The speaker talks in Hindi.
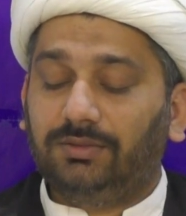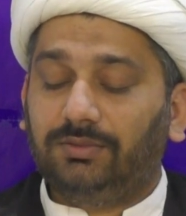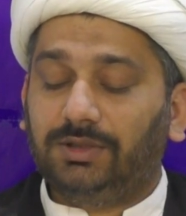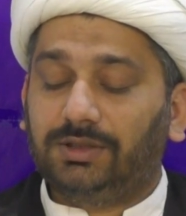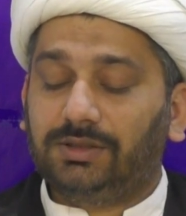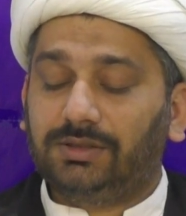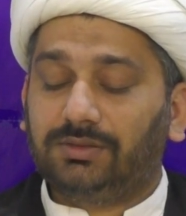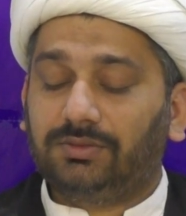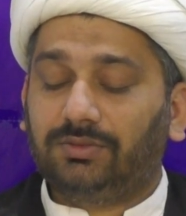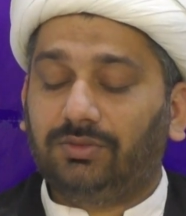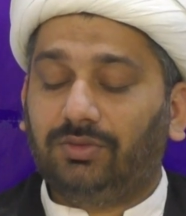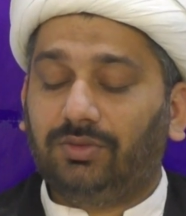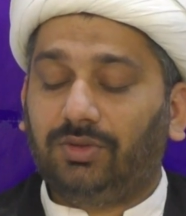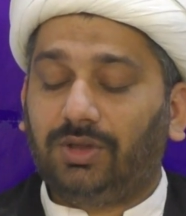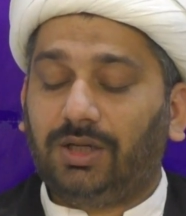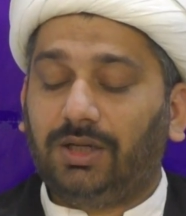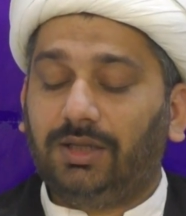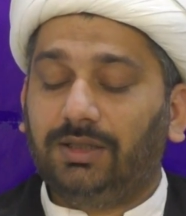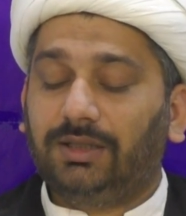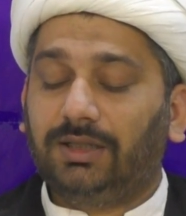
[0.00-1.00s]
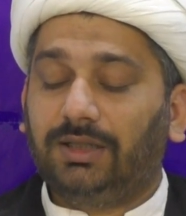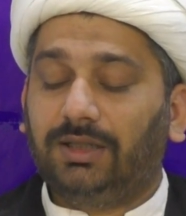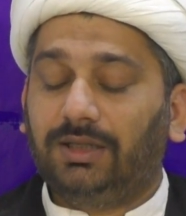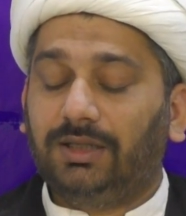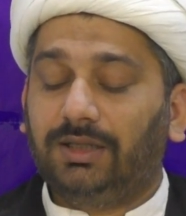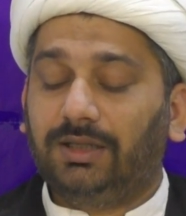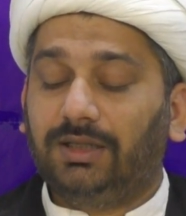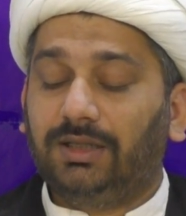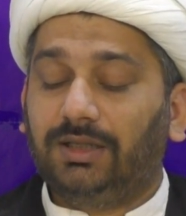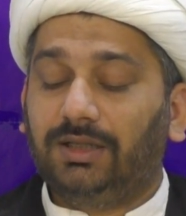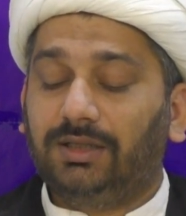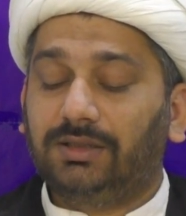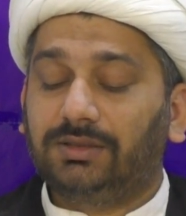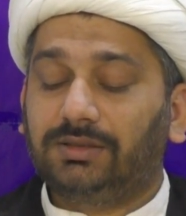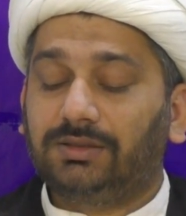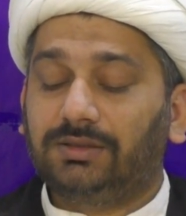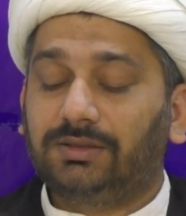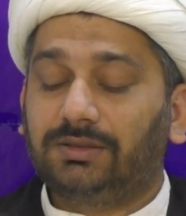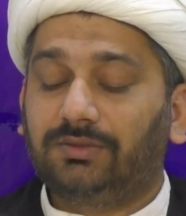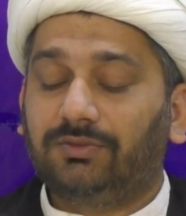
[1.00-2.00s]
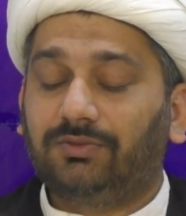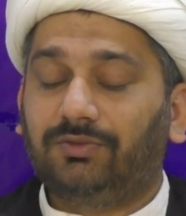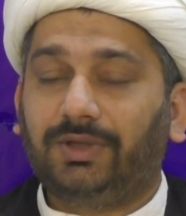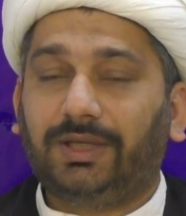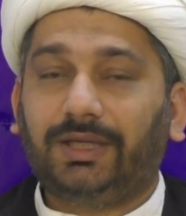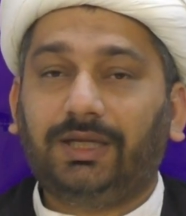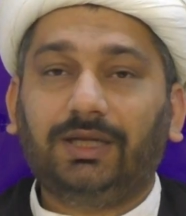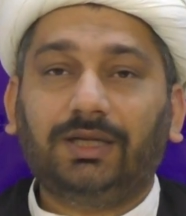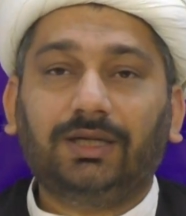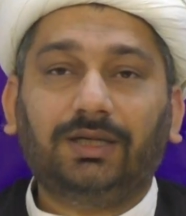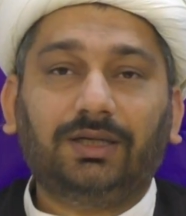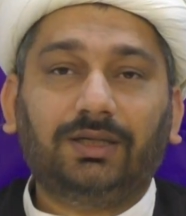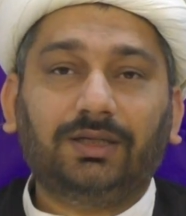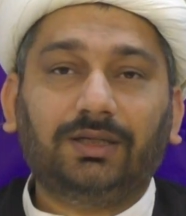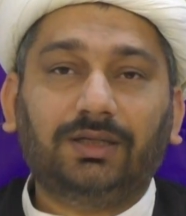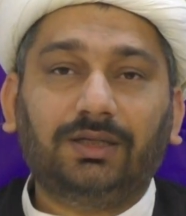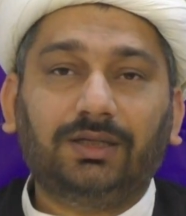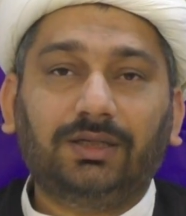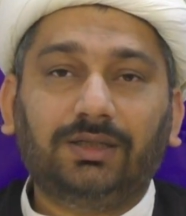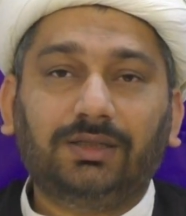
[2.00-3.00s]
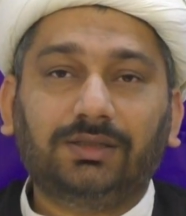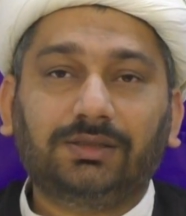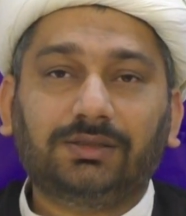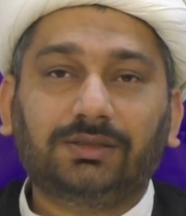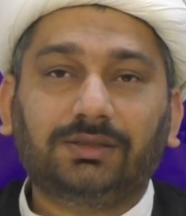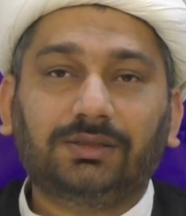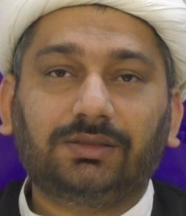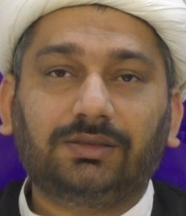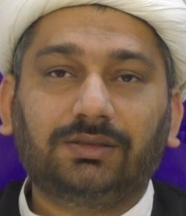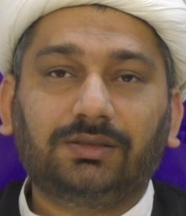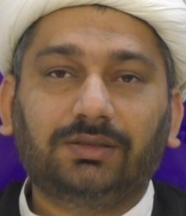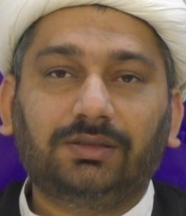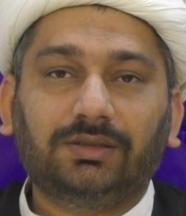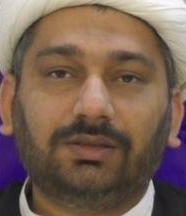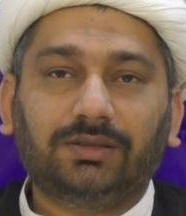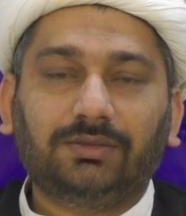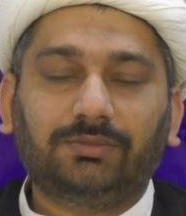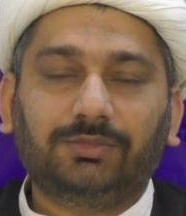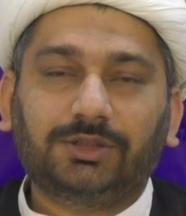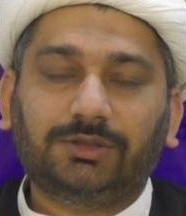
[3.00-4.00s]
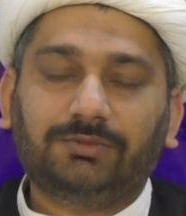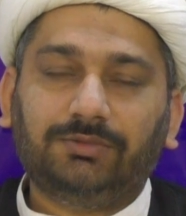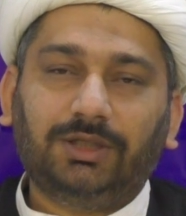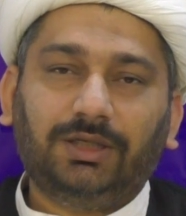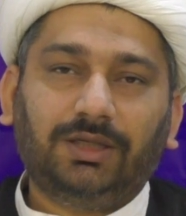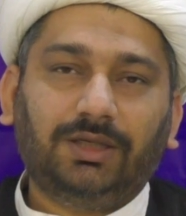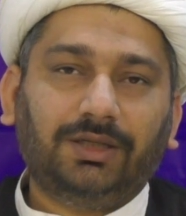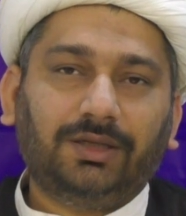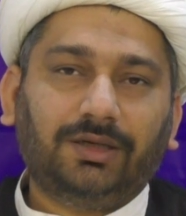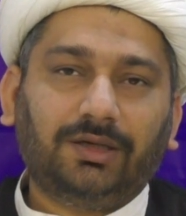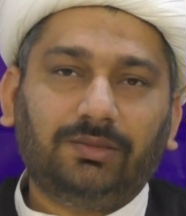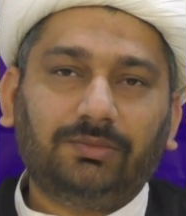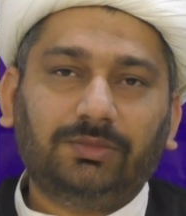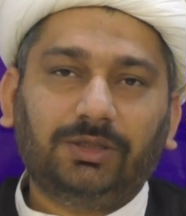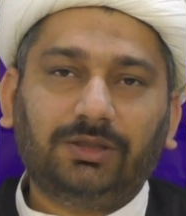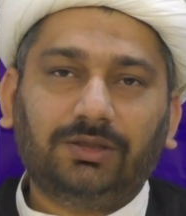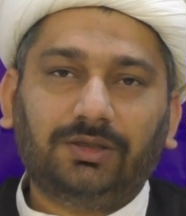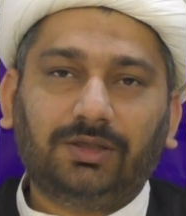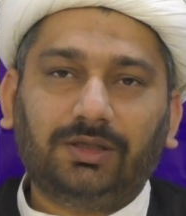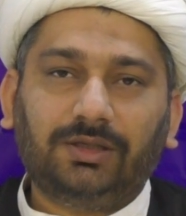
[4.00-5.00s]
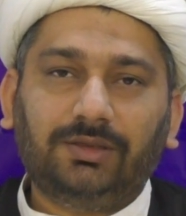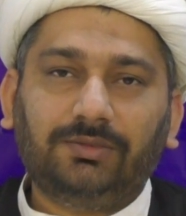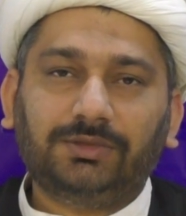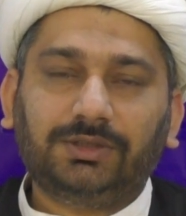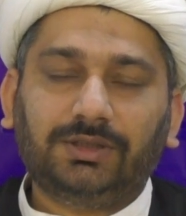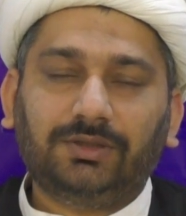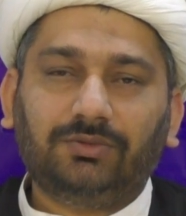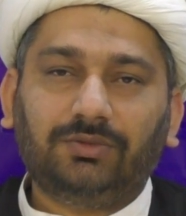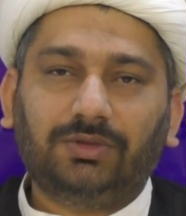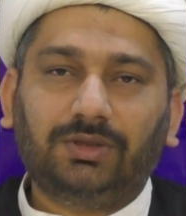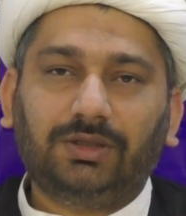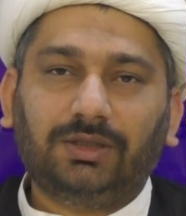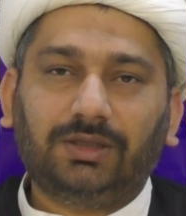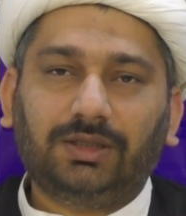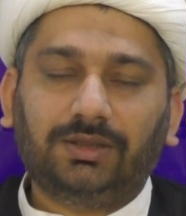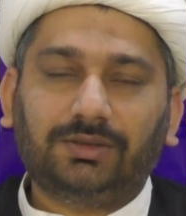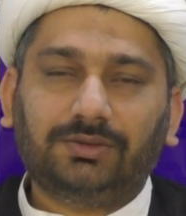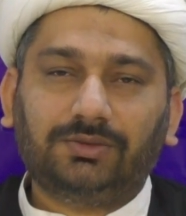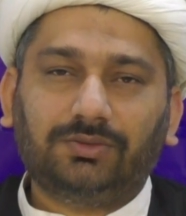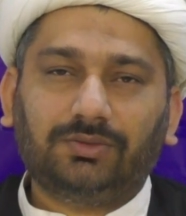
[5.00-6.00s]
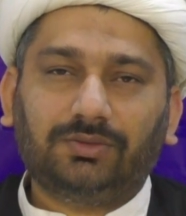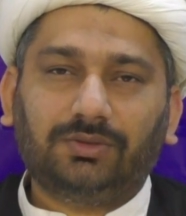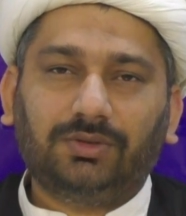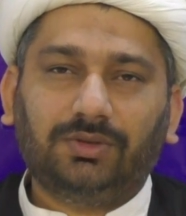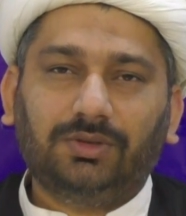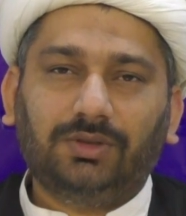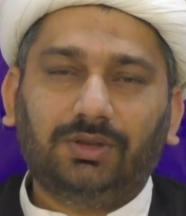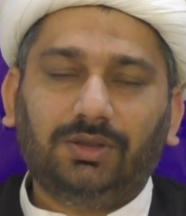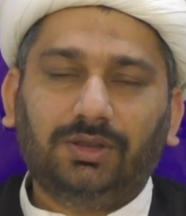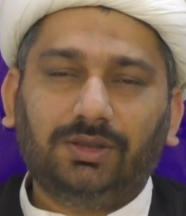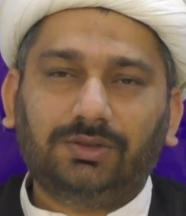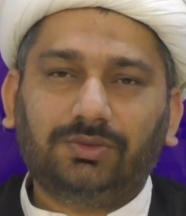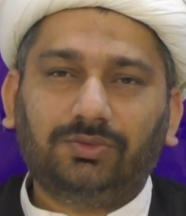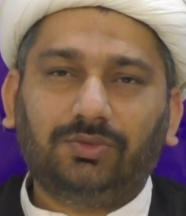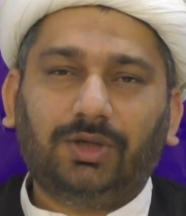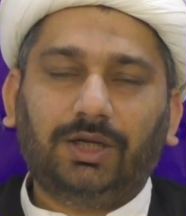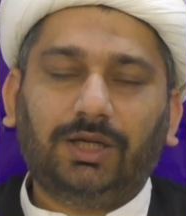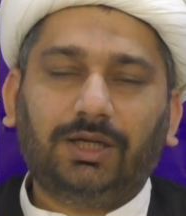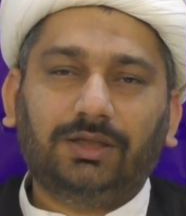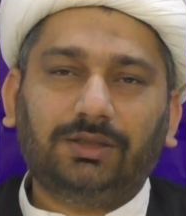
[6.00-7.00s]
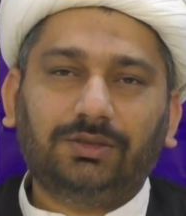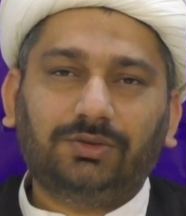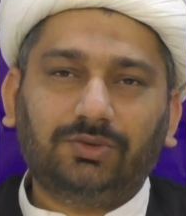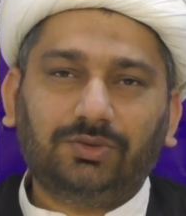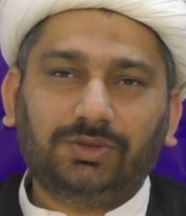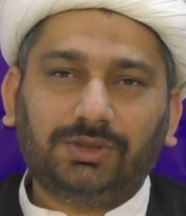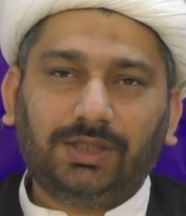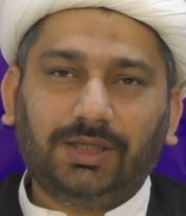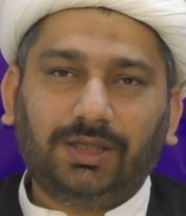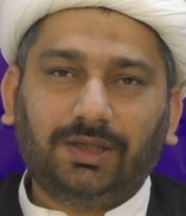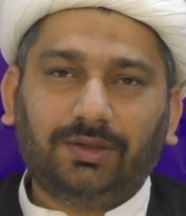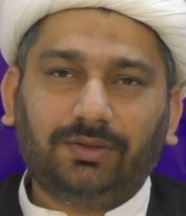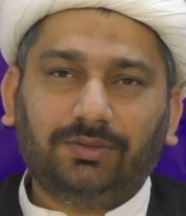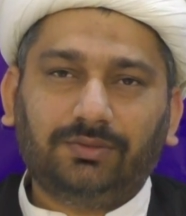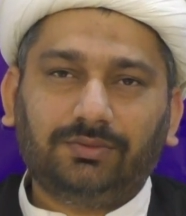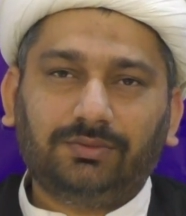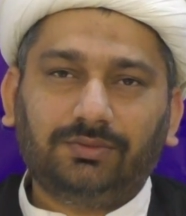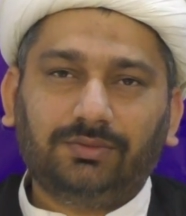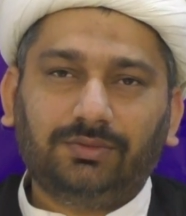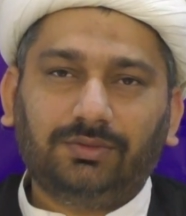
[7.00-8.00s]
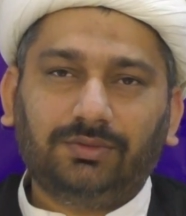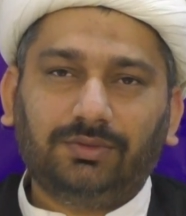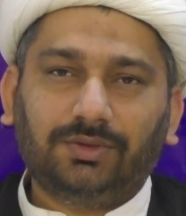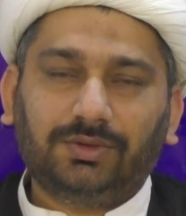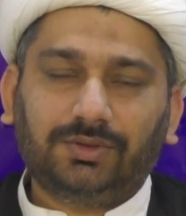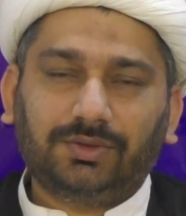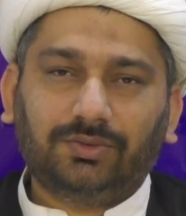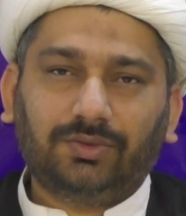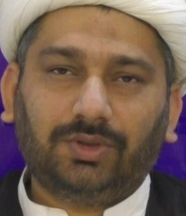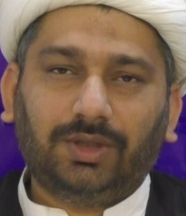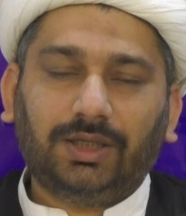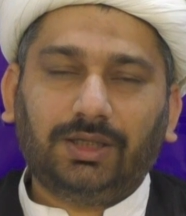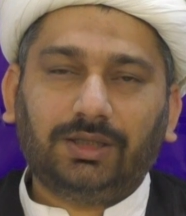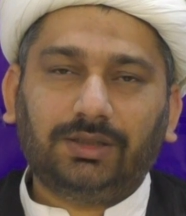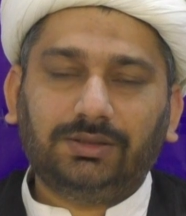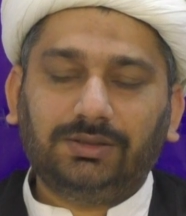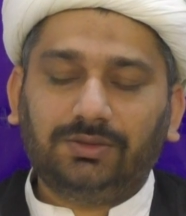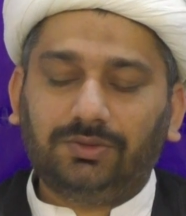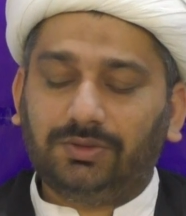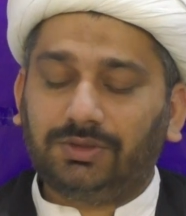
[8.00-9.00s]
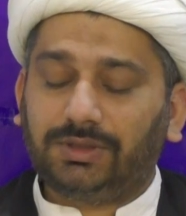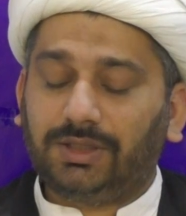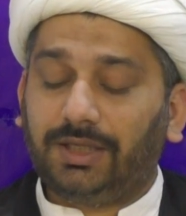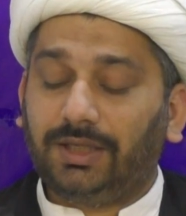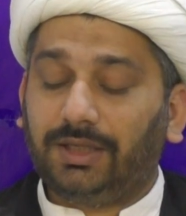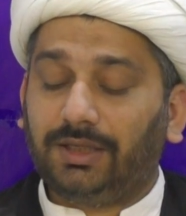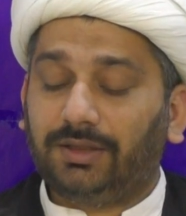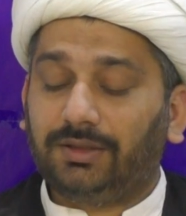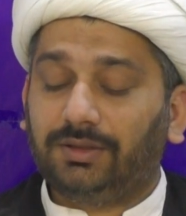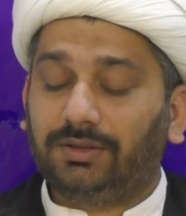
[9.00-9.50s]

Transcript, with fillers: बस कुरान का आगाज़ वही का आगाज़ बिसमीम से हुआ कि इस सूर्य का जुज़ है इस सूर्य का जुज़ है